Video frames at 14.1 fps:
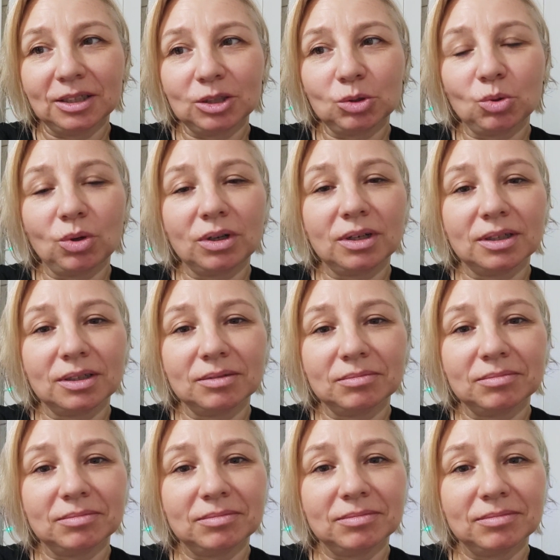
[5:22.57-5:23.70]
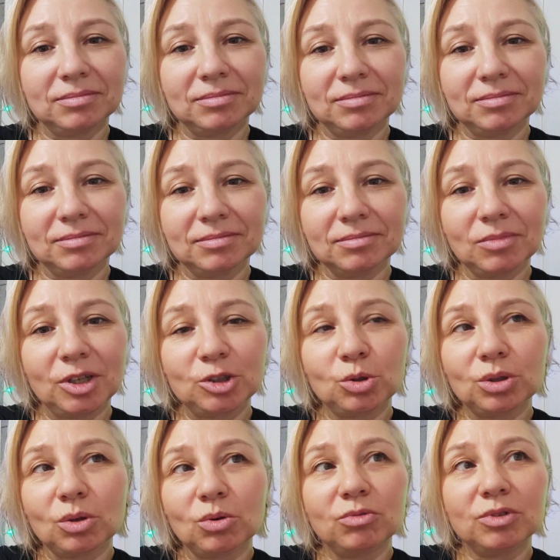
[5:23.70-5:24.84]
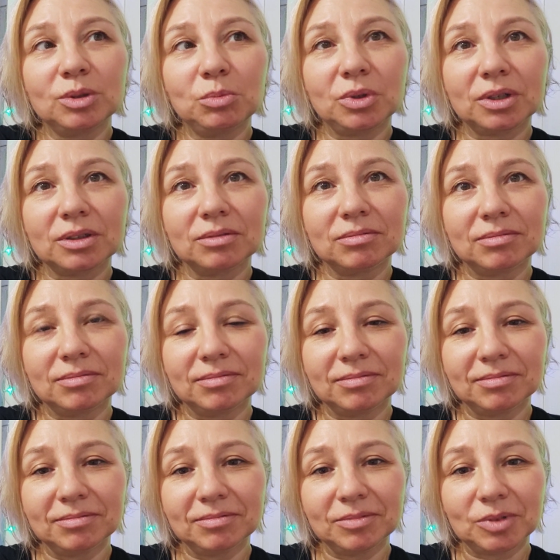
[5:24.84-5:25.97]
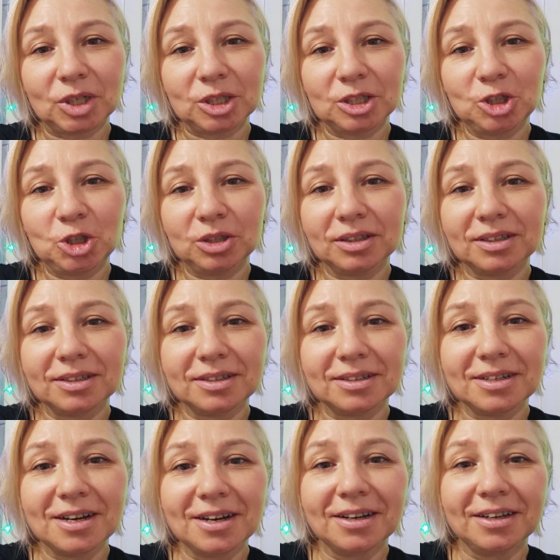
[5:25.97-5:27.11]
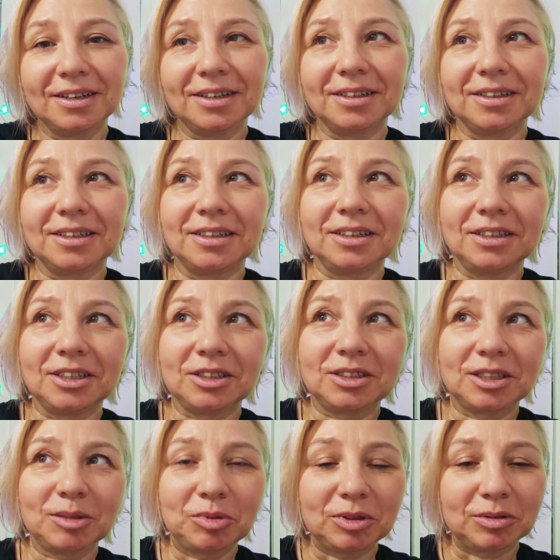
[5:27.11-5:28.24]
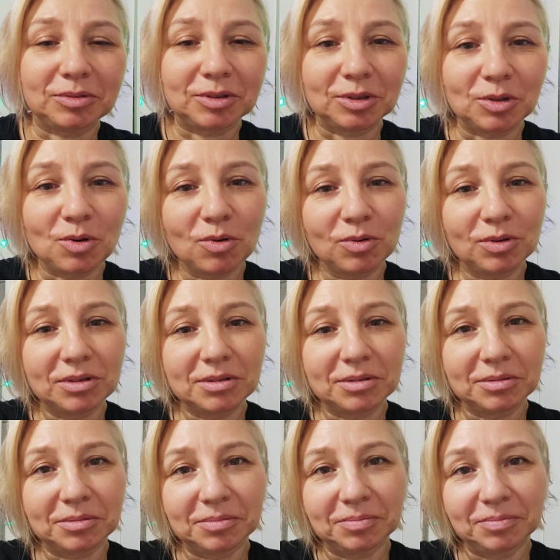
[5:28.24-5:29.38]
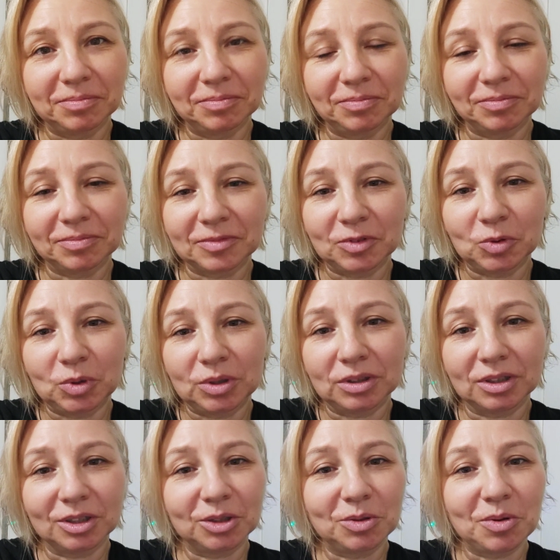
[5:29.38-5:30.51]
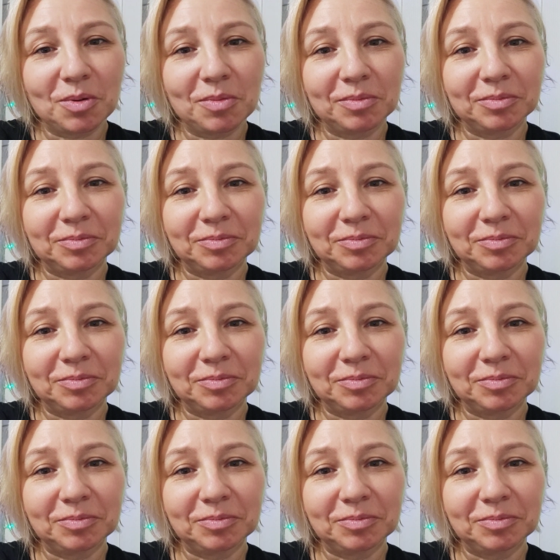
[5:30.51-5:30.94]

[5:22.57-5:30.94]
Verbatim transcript: столько большой такой выбор различных э, рецептов, сыров. Вот, так что